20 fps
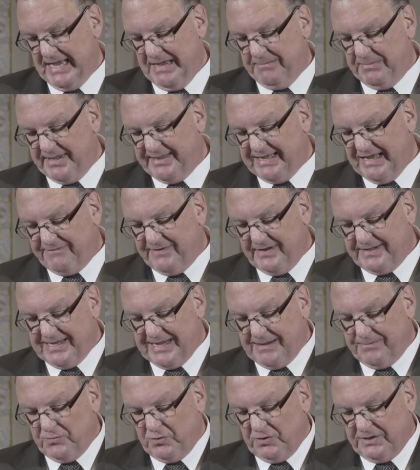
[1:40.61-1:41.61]
Meine sehr verehrten
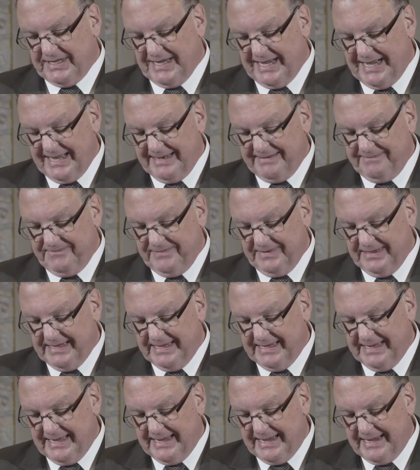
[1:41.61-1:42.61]
Damen und Herren,
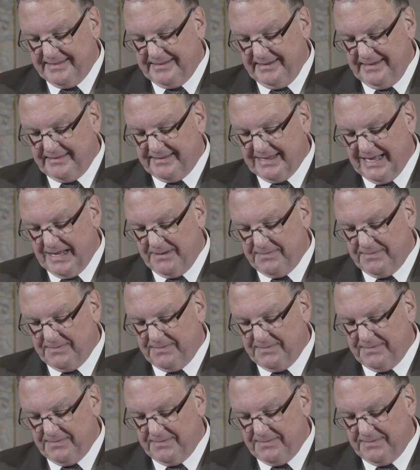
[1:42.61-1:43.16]
es ist